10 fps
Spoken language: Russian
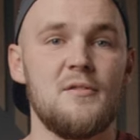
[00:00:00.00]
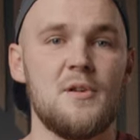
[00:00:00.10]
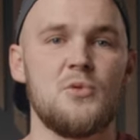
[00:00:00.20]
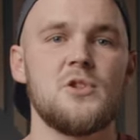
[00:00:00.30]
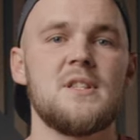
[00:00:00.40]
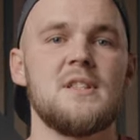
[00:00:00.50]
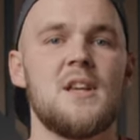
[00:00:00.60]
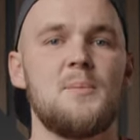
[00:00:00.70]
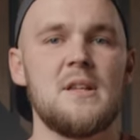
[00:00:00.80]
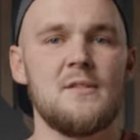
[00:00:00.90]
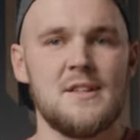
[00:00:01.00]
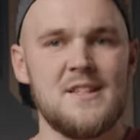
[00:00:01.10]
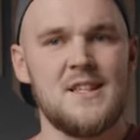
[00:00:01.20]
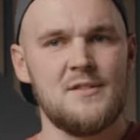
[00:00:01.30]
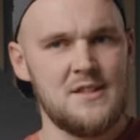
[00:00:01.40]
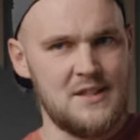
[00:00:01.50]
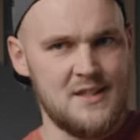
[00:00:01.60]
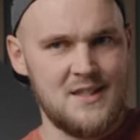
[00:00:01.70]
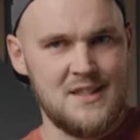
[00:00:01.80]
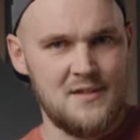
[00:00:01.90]
вы можете накипятить воды за 2-3
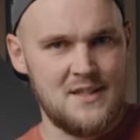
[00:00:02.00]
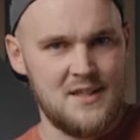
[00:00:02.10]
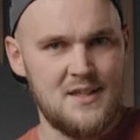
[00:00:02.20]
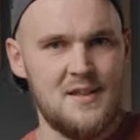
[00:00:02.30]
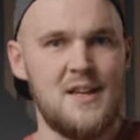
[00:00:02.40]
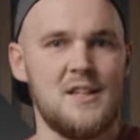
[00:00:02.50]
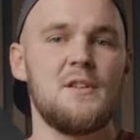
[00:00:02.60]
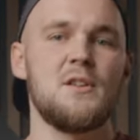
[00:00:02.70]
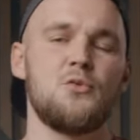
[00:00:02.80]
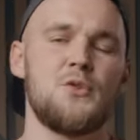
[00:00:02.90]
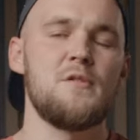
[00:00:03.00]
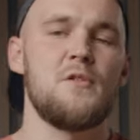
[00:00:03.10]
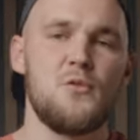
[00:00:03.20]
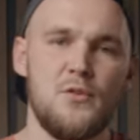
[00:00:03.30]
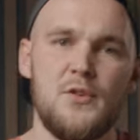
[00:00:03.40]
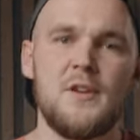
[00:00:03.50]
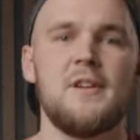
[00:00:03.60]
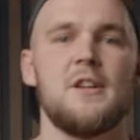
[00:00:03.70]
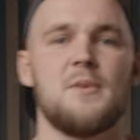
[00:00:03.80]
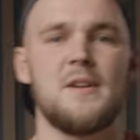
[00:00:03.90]
раза на всех и, отведав утреннего кофе,
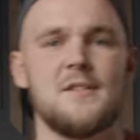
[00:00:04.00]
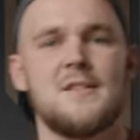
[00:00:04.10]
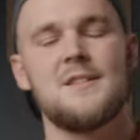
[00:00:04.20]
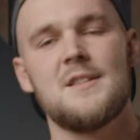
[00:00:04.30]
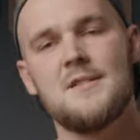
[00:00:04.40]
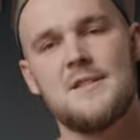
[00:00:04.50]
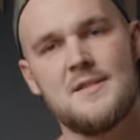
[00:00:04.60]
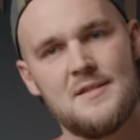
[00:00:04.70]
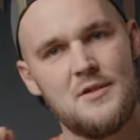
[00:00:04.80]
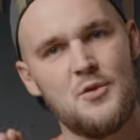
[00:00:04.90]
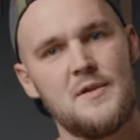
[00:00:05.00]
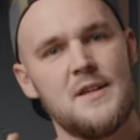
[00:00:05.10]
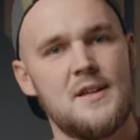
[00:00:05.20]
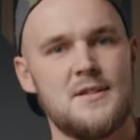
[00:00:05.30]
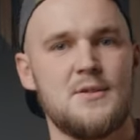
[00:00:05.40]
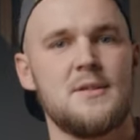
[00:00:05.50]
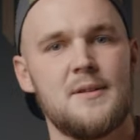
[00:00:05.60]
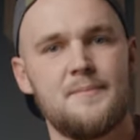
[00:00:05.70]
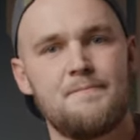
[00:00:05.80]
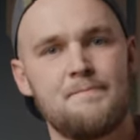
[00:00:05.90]
отправиться исследовать новые горизонты.
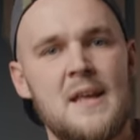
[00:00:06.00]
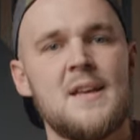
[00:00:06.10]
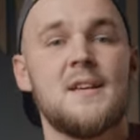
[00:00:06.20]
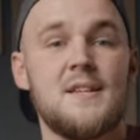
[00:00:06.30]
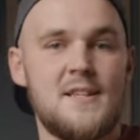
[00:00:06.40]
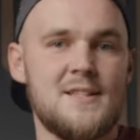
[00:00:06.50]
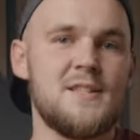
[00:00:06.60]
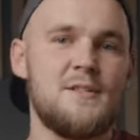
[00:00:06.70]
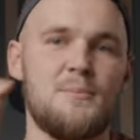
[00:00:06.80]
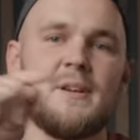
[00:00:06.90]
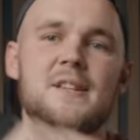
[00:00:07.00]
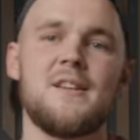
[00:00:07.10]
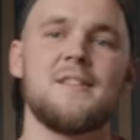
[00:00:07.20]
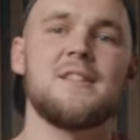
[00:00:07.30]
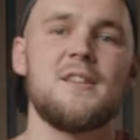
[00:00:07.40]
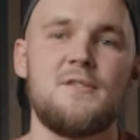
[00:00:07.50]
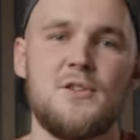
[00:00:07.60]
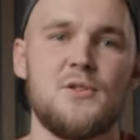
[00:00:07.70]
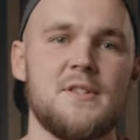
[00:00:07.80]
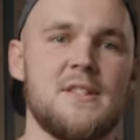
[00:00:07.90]
Если вам понравилось это
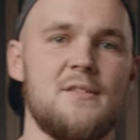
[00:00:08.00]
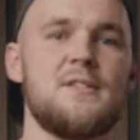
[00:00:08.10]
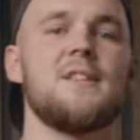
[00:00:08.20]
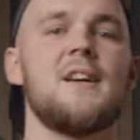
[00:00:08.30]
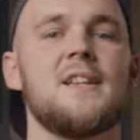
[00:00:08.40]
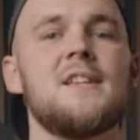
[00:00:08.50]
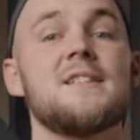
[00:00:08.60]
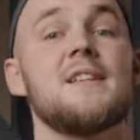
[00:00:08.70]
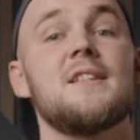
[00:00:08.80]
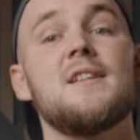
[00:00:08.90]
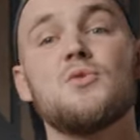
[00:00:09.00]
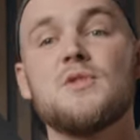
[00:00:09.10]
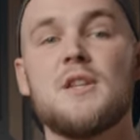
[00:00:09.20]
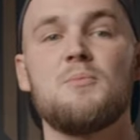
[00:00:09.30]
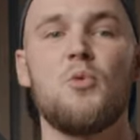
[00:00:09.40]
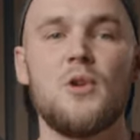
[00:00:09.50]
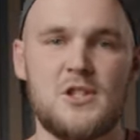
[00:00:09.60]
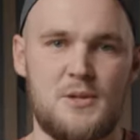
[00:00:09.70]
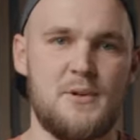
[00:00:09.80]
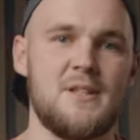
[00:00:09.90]
видео, ставьте лайк. Если хотите узнать
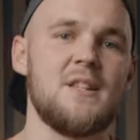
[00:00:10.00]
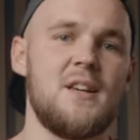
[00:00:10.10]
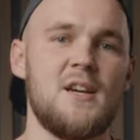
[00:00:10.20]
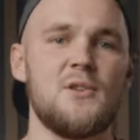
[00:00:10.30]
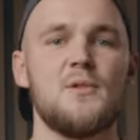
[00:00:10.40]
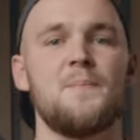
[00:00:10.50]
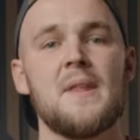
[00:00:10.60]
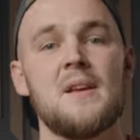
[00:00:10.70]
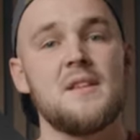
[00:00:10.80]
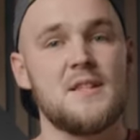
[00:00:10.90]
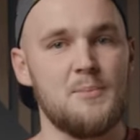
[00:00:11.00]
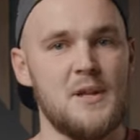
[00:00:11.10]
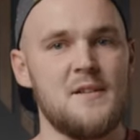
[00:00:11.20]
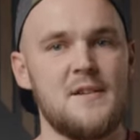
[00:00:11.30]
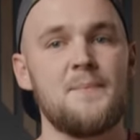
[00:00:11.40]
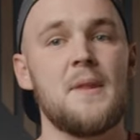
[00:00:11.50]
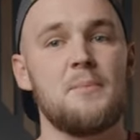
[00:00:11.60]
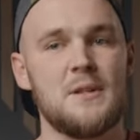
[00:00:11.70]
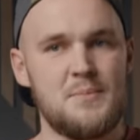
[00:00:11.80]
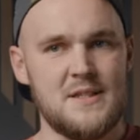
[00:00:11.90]
больше про снарягу и сплава,
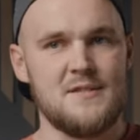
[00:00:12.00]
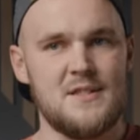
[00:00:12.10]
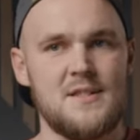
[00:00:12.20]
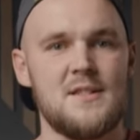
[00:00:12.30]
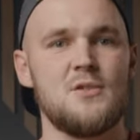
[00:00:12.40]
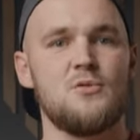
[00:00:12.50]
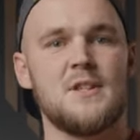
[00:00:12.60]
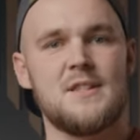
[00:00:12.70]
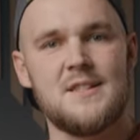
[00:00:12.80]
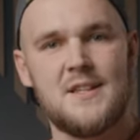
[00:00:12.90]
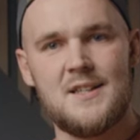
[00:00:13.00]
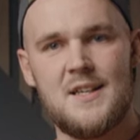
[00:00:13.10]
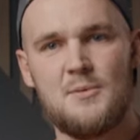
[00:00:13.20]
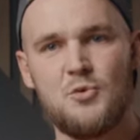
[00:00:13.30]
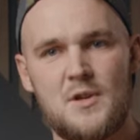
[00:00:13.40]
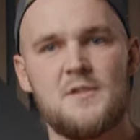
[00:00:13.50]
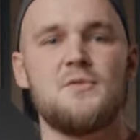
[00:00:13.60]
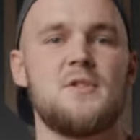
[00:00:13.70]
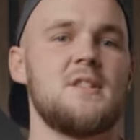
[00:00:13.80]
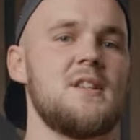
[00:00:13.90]
подписывайтесь. У нас на канале много
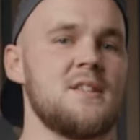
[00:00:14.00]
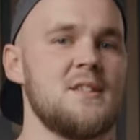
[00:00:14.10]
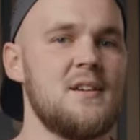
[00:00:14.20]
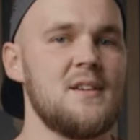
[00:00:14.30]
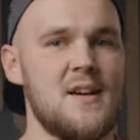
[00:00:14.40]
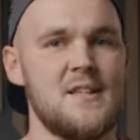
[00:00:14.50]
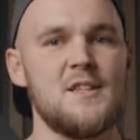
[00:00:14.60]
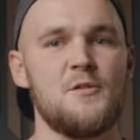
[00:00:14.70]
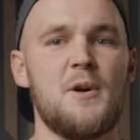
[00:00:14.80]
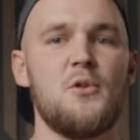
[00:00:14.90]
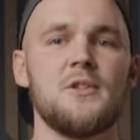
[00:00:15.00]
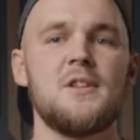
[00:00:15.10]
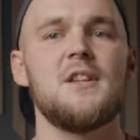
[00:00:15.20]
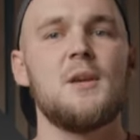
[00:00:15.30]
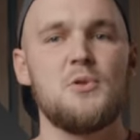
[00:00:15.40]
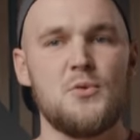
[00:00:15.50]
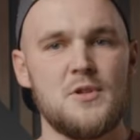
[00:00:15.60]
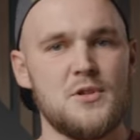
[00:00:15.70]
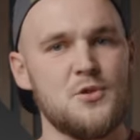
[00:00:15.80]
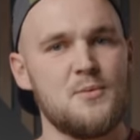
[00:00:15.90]
всего интересного. Ходите в походы,
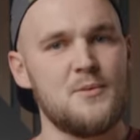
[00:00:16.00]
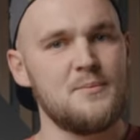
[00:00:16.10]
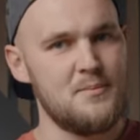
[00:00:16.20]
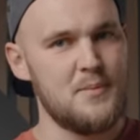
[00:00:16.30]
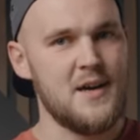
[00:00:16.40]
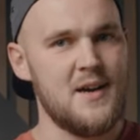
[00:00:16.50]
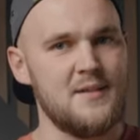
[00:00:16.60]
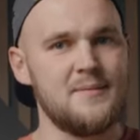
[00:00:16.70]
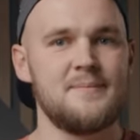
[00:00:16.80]
экипируйтесь с умом. Пока!